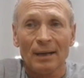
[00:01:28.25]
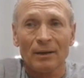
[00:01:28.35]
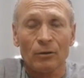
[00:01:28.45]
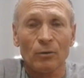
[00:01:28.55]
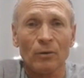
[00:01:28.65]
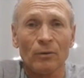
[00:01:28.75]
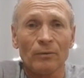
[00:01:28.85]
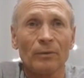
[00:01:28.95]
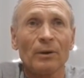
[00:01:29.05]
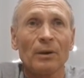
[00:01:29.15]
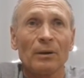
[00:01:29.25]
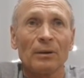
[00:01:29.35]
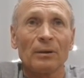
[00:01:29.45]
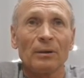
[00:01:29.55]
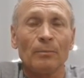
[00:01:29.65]
еще
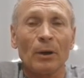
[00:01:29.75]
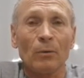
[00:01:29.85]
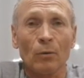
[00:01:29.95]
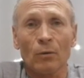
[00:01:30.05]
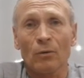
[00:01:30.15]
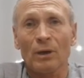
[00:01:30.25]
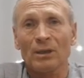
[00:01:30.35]
э, прокурор у